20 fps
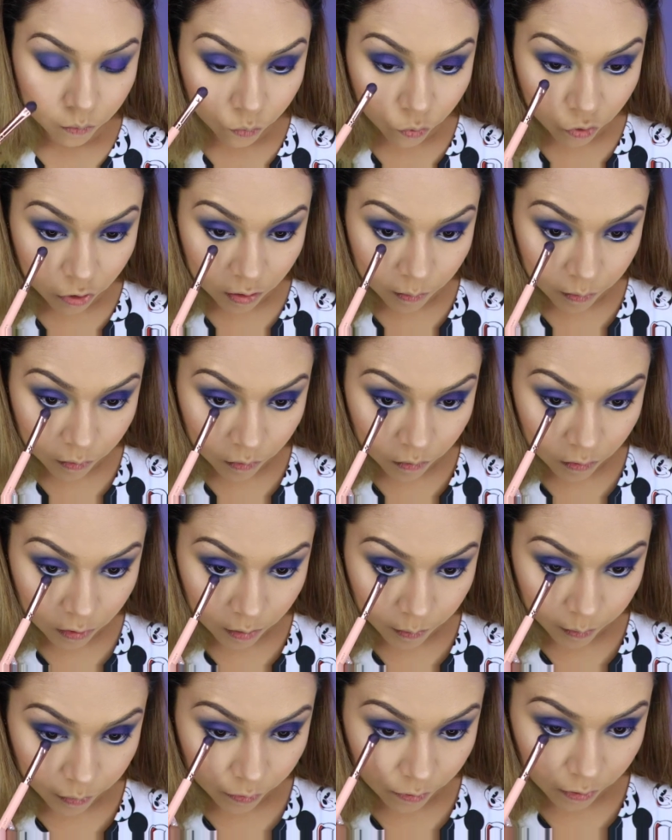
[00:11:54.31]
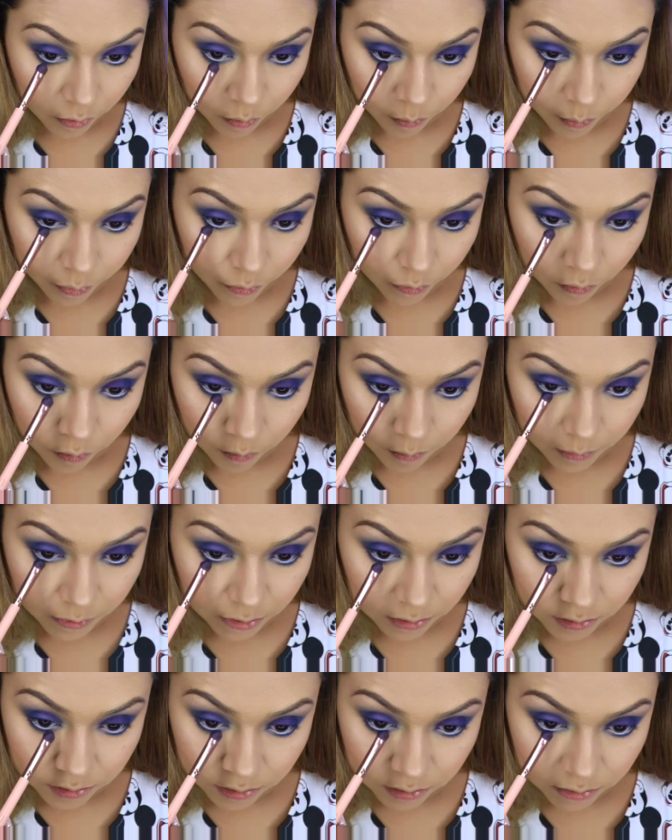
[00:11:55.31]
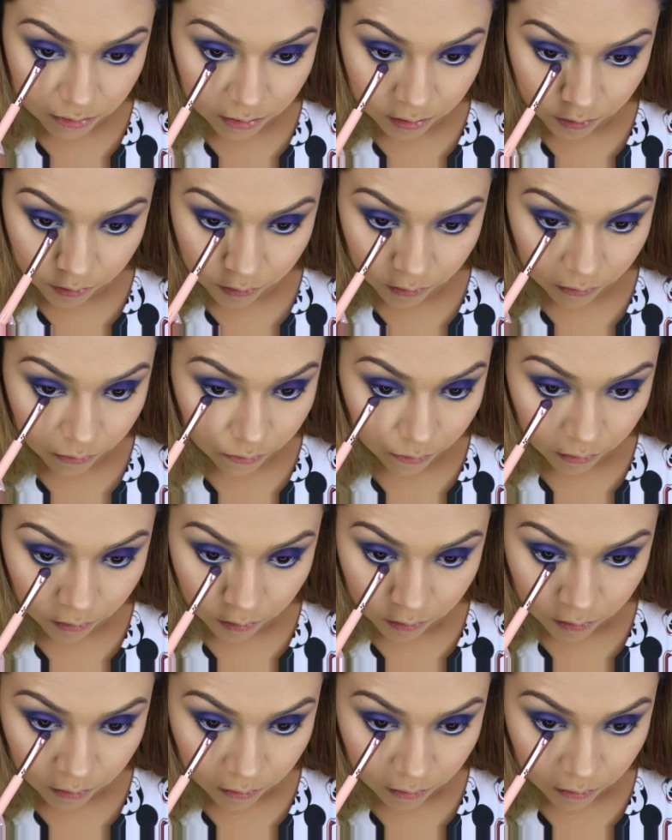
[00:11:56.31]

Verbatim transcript: vuelvo a poner un poco más este color.